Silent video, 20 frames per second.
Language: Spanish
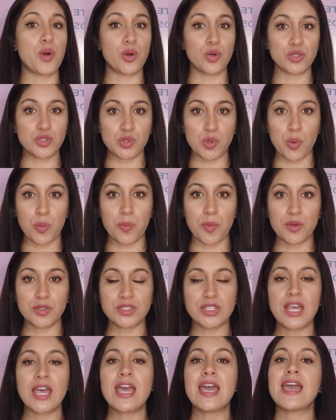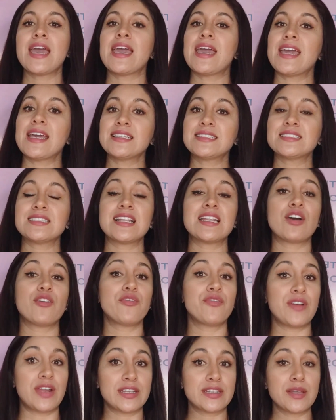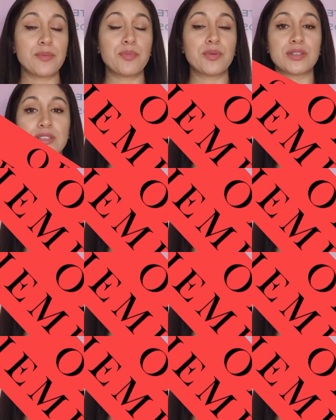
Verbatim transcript: pocos cupos, es la oferta